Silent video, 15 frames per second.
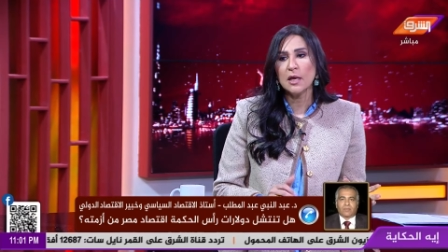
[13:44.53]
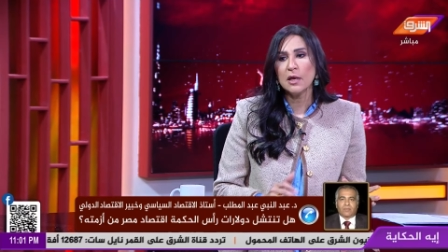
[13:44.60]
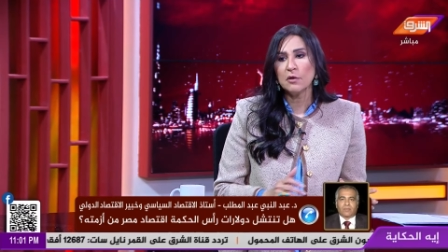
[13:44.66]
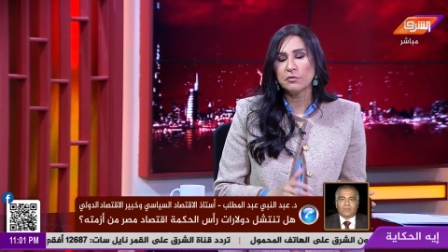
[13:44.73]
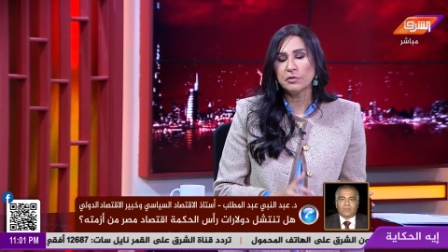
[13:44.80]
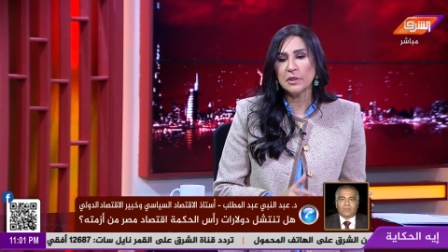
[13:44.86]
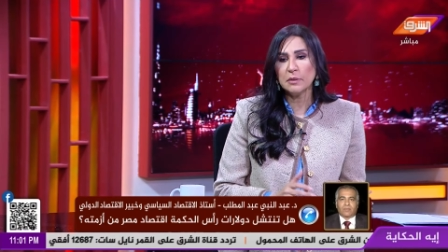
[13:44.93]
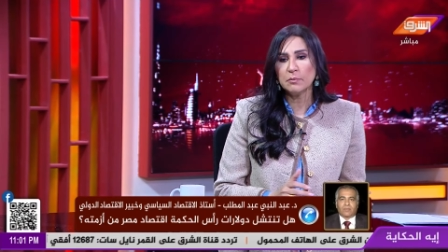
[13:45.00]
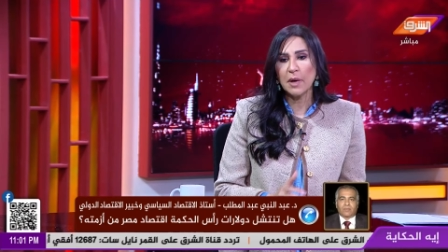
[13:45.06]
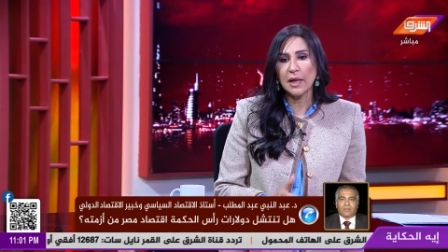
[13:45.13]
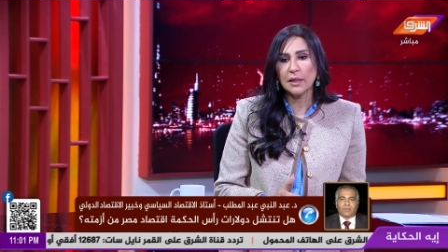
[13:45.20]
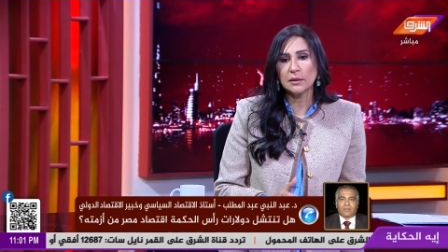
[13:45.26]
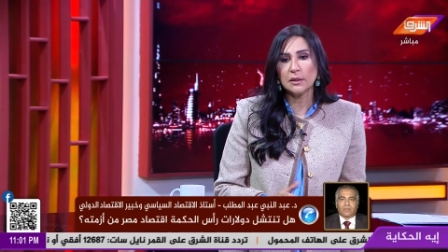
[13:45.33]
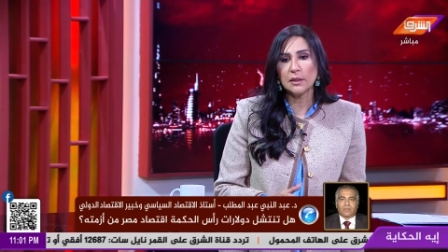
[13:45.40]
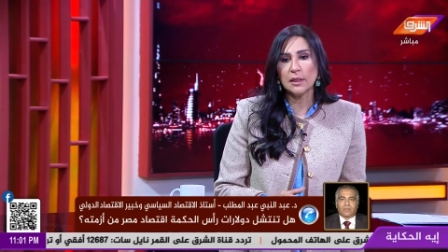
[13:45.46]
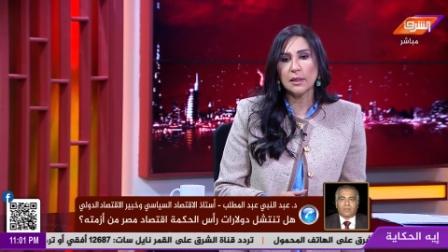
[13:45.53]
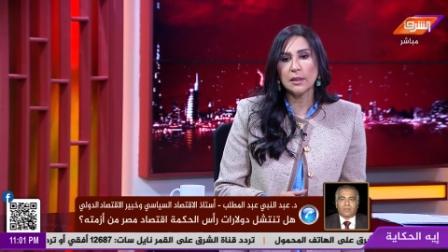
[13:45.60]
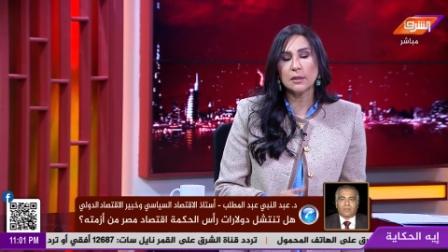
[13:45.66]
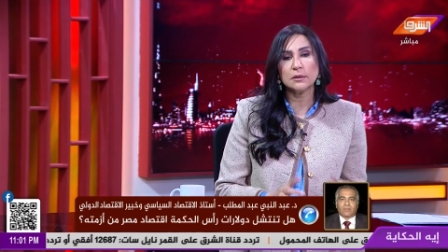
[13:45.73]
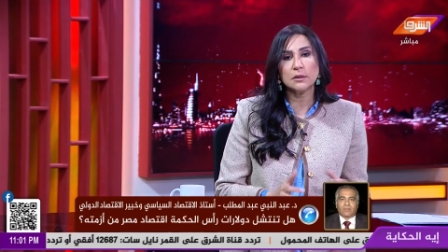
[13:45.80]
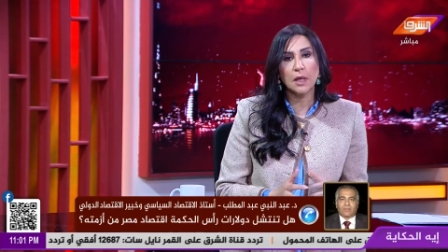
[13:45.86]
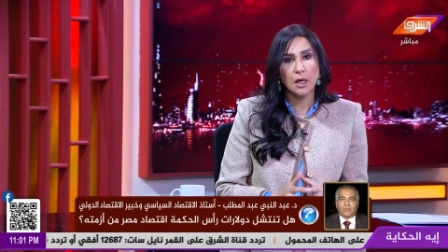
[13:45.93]
في بعض
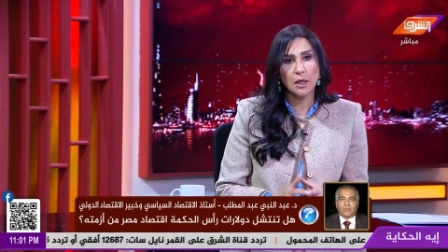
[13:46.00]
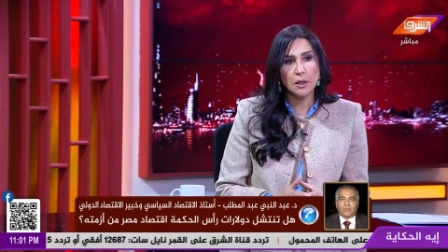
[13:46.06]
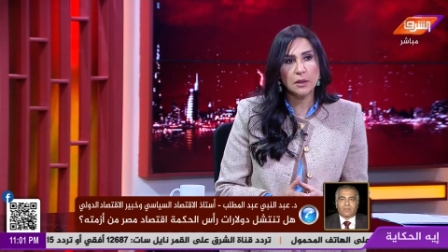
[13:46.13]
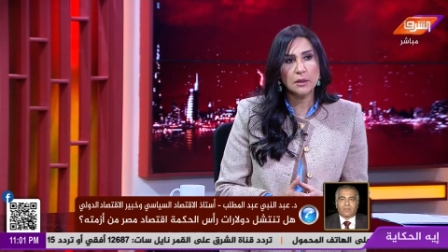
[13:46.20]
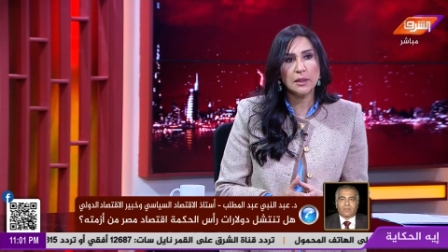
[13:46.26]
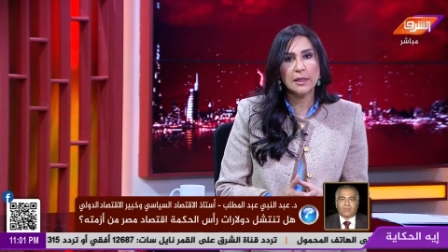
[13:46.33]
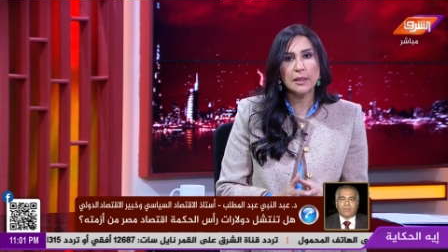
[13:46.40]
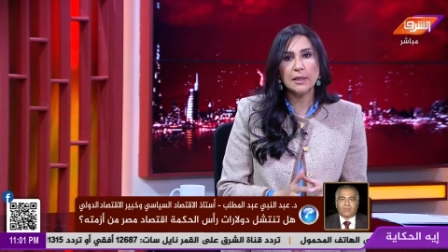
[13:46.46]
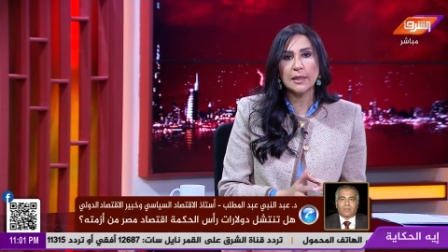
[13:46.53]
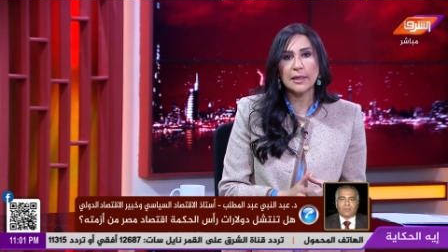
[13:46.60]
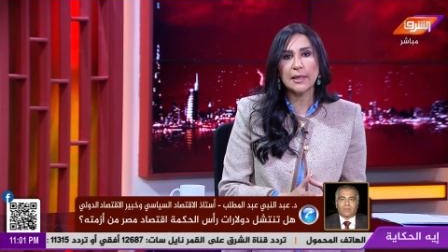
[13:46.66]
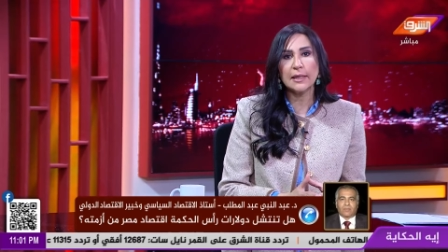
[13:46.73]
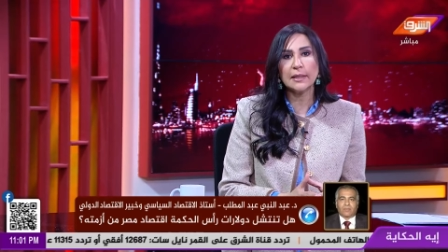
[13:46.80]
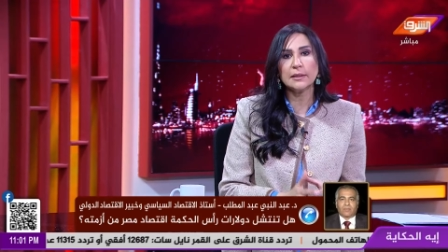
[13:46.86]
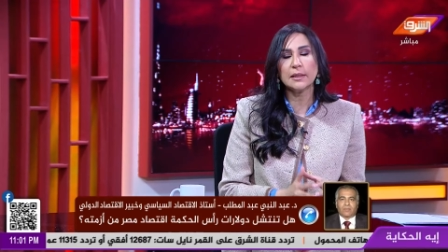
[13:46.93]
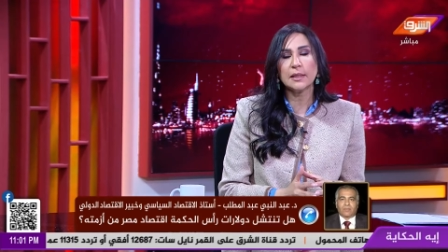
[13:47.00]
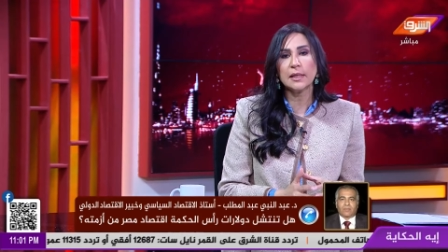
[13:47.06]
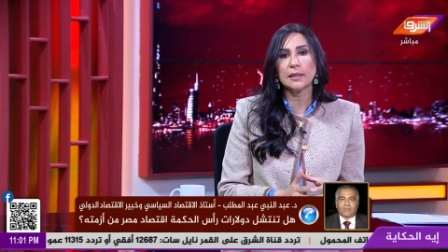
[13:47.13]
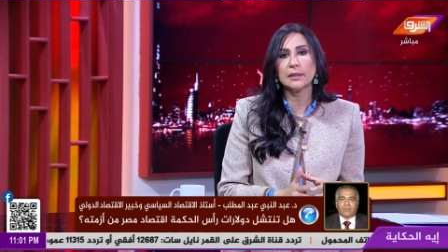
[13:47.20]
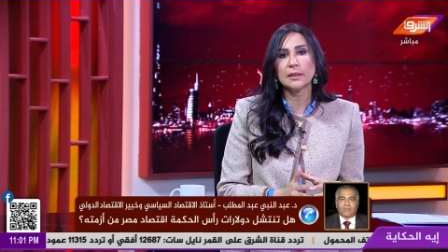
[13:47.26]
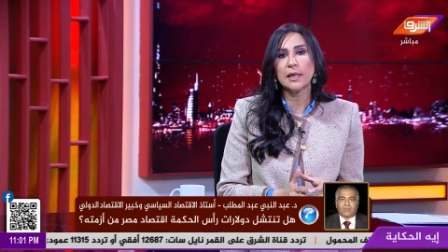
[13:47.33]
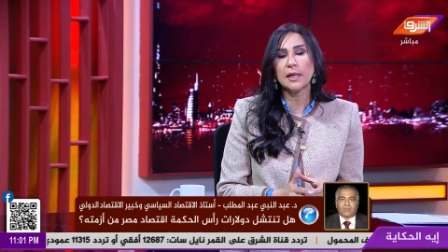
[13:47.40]
القطاعات اللي لجأت إلى
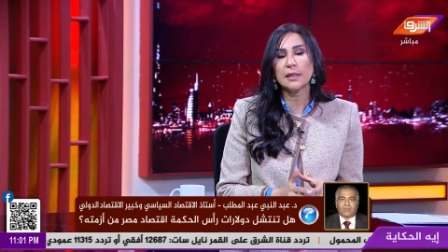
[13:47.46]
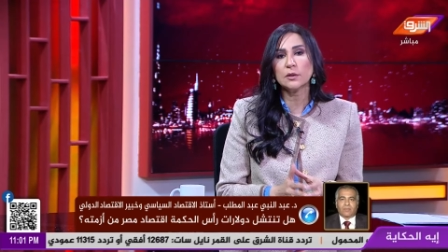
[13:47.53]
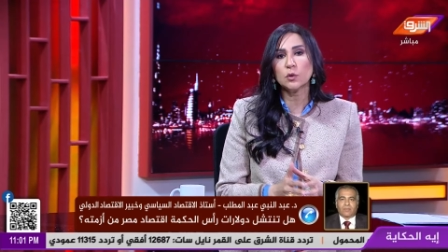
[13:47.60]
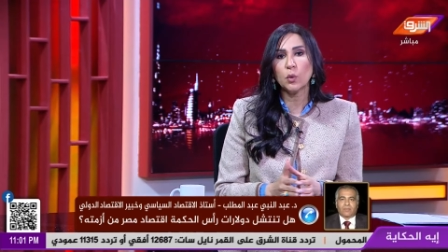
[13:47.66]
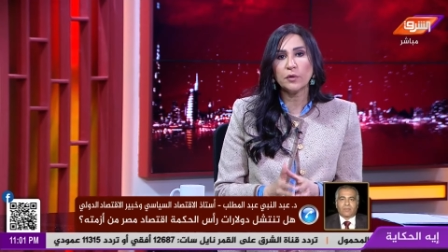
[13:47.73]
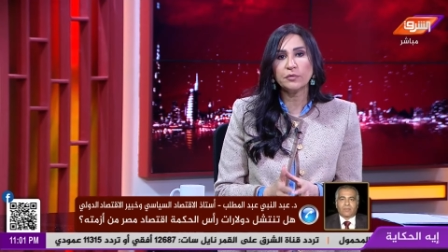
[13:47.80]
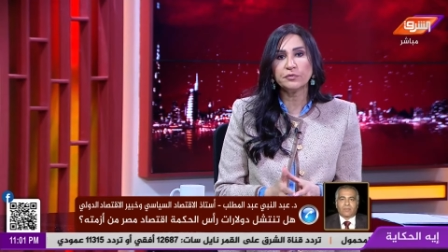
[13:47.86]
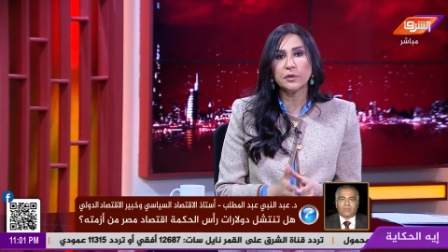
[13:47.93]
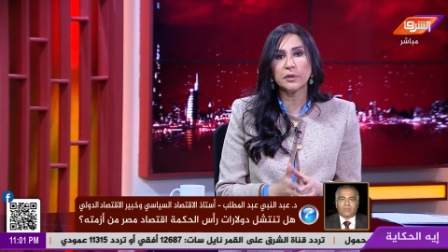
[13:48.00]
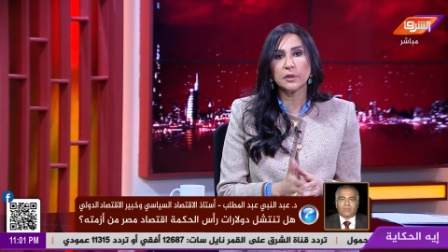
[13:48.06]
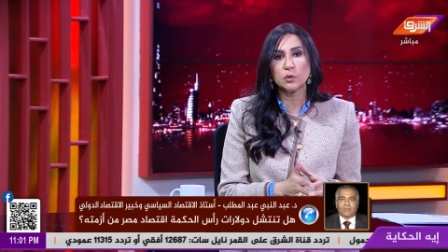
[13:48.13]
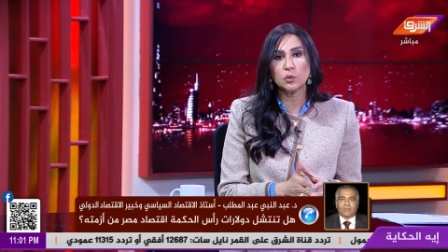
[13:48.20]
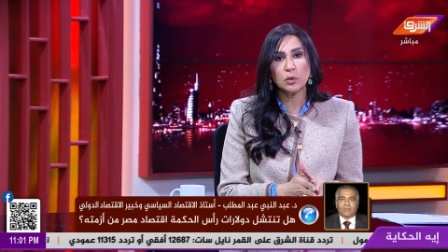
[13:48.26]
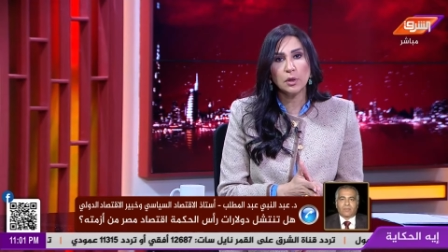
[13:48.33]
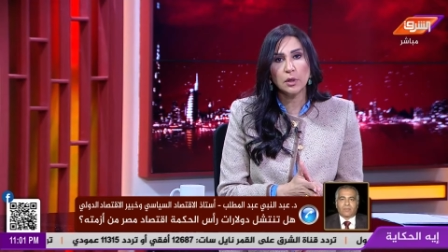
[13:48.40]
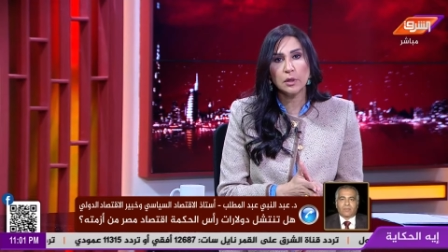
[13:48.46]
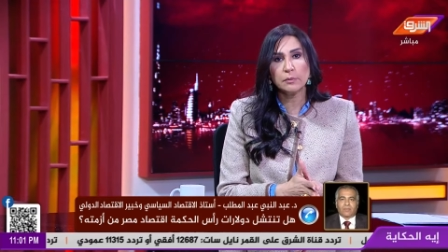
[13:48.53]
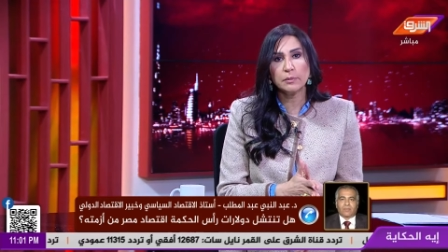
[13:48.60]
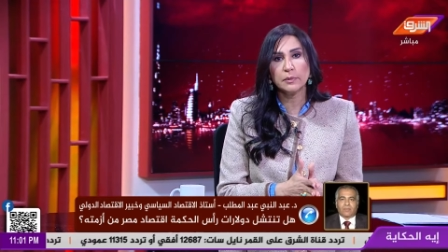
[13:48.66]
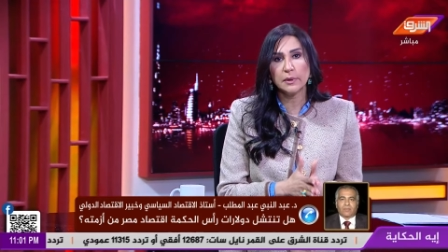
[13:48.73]
أنها توفر الدولار